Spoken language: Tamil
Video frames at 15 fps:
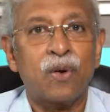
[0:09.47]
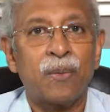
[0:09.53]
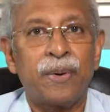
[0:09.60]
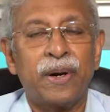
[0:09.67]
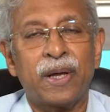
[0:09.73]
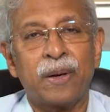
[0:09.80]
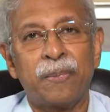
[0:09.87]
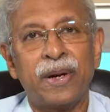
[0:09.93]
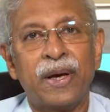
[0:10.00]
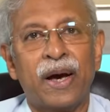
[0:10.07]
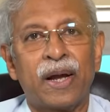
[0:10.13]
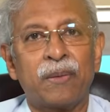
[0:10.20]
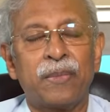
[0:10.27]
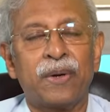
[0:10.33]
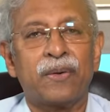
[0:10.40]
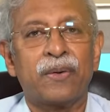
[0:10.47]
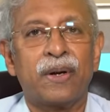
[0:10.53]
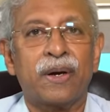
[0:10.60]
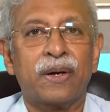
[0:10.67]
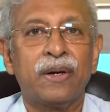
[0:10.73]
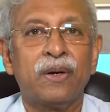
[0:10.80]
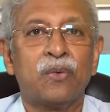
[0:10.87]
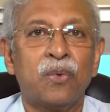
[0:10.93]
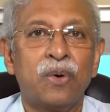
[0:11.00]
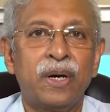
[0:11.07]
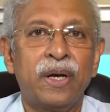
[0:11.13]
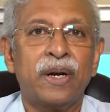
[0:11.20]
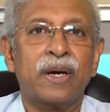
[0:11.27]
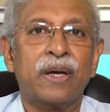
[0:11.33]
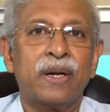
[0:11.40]
குறைபாடு எப்படி ஆரம்பிக்கும்னாக்க
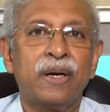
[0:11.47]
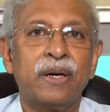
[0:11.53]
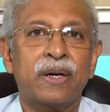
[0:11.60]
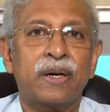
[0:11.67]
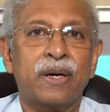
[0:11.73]
உள்ளே இருக்கிற